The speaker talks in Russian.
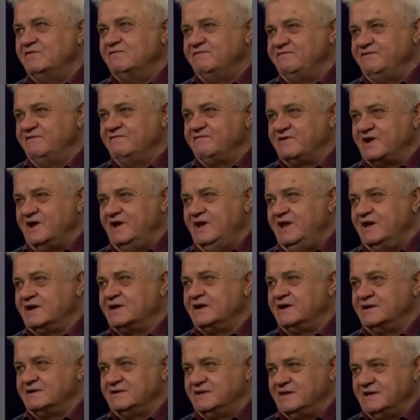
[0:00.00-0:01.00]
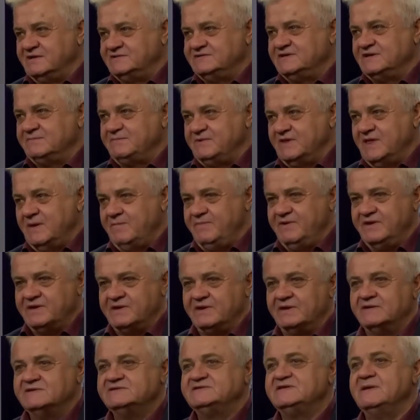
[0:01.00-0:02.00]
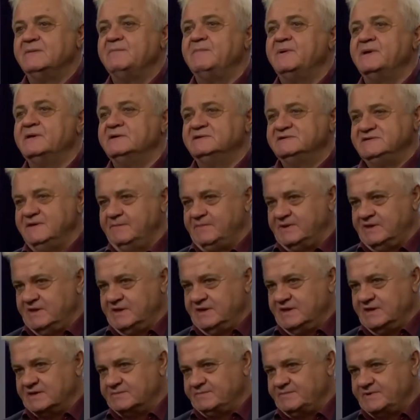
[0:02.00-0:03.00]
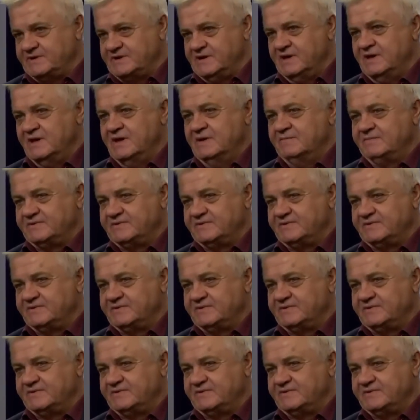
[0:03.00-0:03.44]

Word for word: -м, феврале, да, да. когда Степанакер, Степ... Степанакер да.